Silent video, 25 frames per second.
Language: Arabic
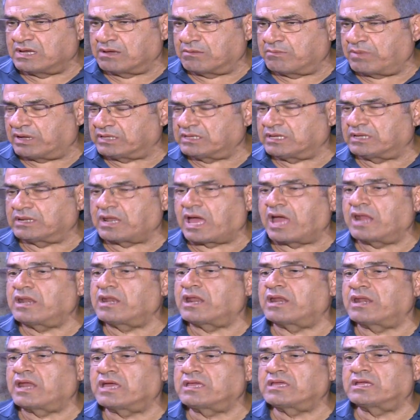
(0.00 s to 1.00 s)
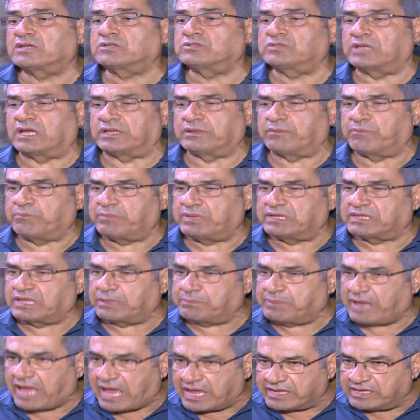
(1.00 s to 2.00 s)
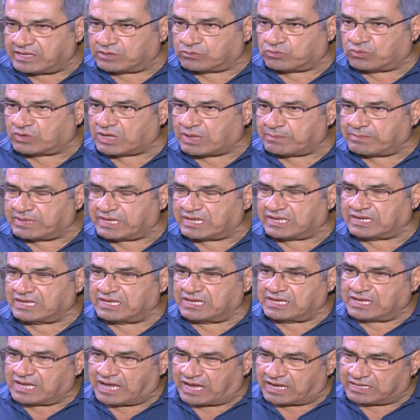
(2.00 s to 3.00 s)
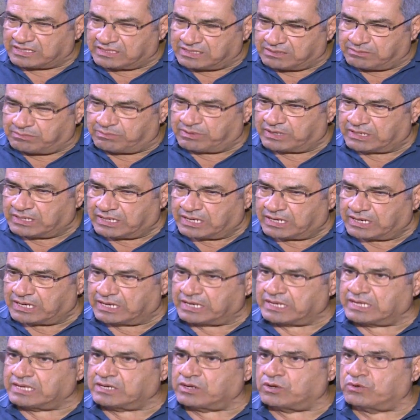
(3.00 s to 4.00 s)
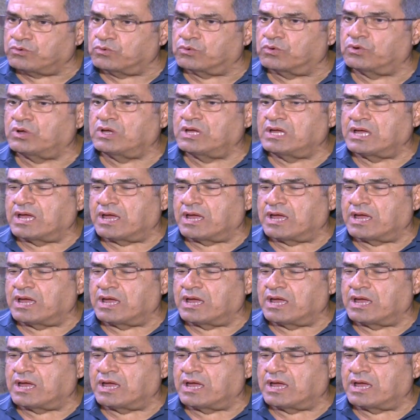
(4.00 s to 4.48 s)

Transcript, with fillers: بعدين هل لا يعني بحياته كمان هذه بين هلالين أنه